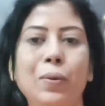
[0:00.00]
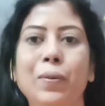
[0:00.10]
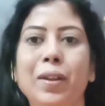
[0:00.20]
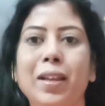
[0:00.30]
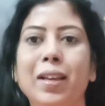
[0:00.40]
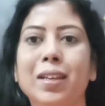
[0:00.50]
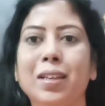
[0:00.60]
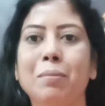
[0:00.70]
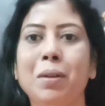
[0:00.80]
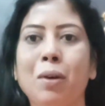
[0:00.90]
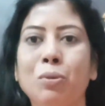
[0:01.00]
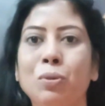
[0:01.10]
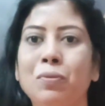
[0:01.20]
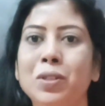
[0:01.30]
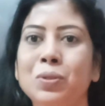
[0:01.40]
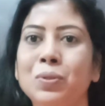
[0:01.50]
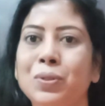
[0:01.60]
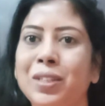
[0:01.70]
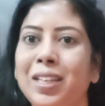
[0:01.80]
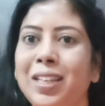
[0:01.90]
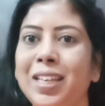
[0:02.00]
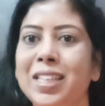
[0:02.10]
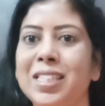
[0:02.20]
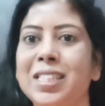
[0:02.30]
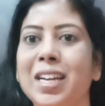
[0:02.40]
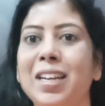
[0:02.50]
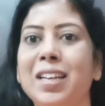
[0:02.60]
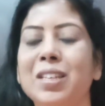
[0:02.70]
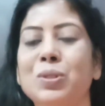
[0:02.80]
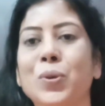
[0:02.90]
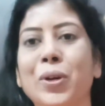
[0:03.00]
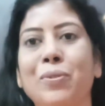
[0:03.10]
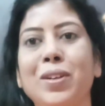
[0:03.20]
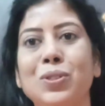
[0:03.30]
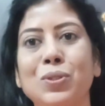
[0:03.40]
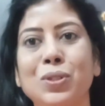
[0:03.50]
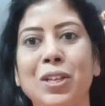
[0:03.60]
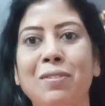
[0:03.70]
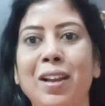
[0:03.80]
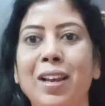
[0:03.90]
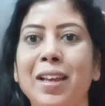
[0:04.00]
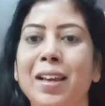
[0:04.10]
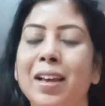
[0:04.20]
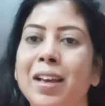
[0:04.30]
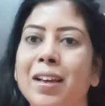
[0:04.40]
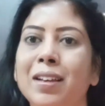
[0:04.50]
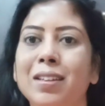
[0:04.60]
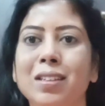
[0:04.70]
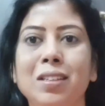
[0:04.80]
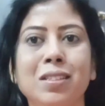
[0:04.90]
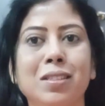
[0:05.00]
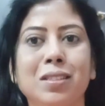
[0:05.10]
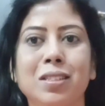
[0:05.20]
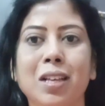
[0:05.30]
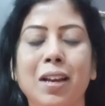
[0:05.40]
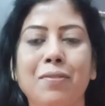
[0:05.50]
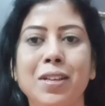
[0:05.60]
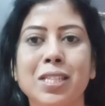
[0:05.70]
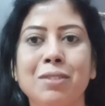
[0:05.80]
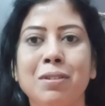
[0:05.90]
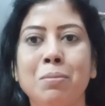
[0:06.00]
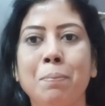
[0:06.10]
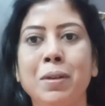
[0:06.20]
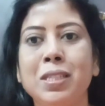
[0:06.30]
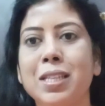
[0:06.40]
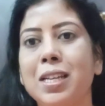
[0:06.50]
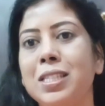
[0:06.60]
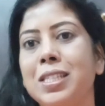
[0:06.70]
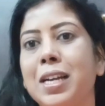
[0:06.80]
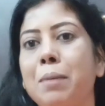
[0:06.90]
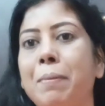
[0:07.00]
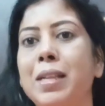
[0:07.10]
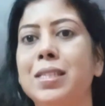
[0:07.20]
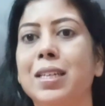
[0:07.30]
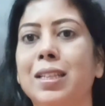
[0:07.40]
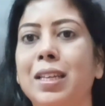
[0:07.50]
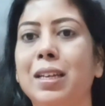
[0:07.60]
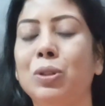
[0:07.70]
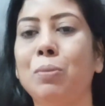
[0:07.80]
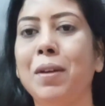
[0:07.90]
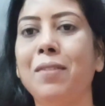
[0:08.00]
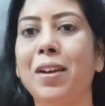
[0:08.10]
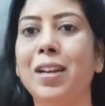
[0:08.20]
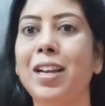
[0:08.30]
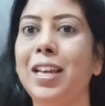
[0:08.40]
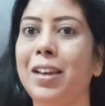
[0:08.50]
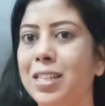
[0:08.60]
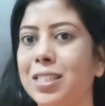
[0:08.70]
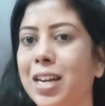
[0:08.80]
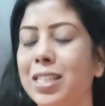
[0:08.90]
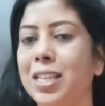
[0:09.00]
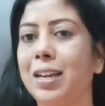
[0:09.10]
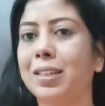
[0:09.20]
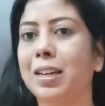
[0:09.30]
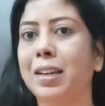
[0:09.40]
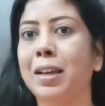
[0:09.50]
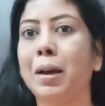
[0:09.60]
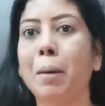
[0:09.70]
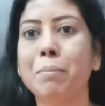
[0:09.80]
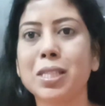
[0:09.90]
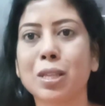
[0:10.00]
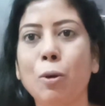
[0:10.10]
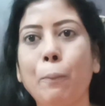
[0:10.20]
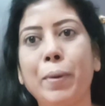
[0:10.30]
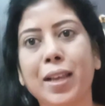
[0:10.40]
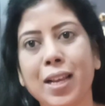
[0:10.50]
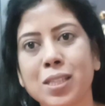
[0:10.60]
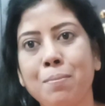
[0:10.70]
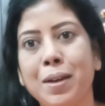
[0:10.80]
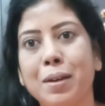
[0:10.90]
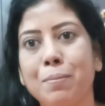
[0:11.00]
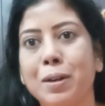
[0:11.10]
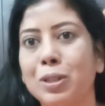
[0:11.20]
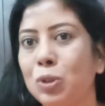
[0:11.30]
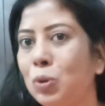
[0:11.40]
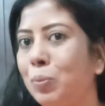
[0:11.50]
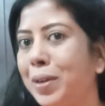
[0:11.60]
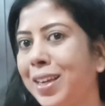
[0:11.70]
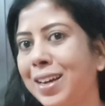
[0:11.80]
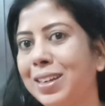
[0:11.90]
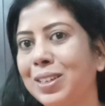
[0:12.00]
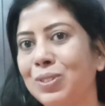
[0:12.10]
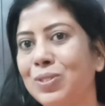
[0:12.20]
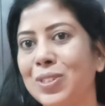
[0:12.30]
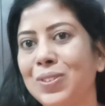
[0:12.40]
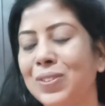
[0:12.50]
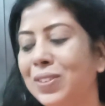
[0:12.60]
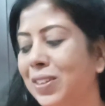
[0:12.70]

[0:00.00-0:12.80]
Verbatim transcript: और ये कभी आउट ऑफ फैशन होती ही नहीं है ऐसी साड़ियाँ इसको करवा चौथ दिवाली इन सारे फेस्टिवल पे अपन ऐसी साड़ी पहन सकते हैं तो मैंने फाइनली ये वाला साड़ी सिलेक्ट करी है अब इसके ऊपर कैसे मेकअप करती हूँ मैं क्या करती हूँ चलो